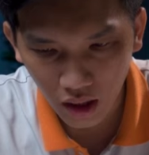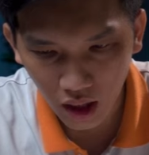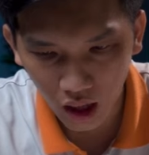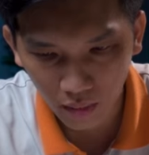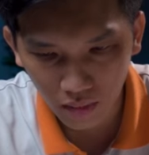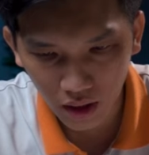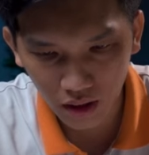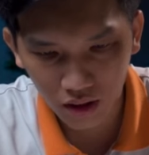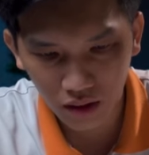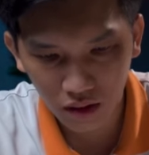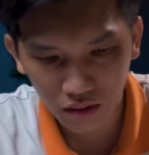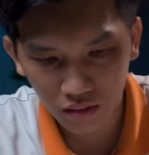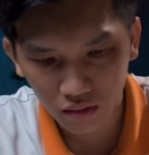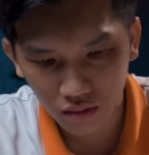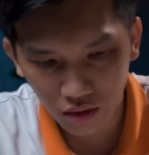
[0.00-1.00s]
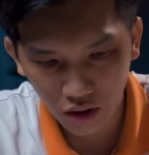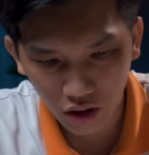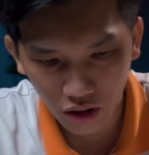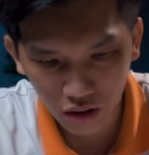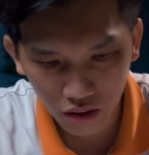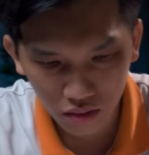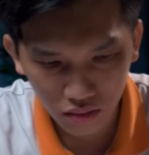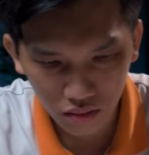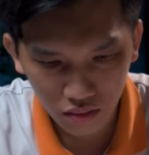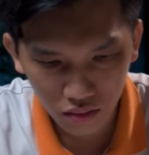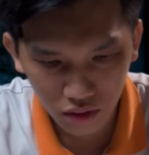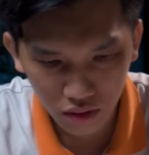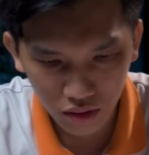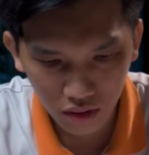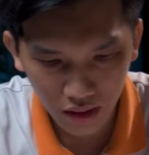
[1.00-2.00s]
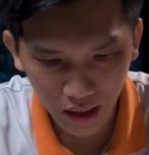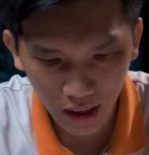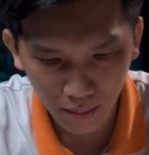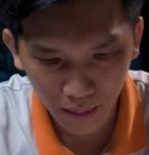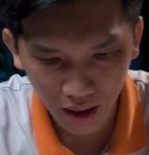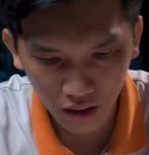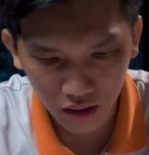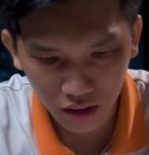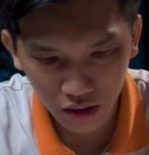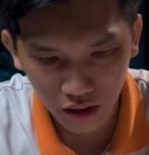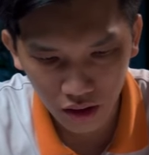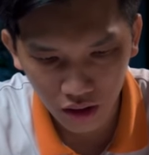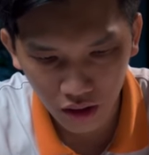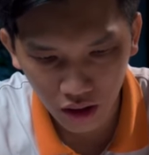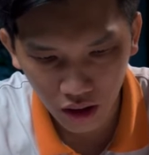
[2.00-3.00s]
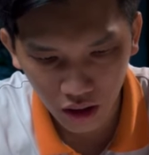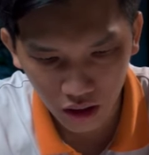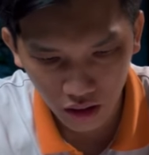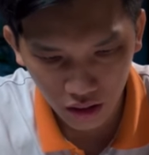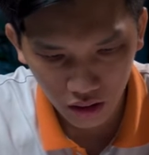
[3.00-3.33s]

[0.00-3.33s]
cái hộp này thì nó làm bằng nhựa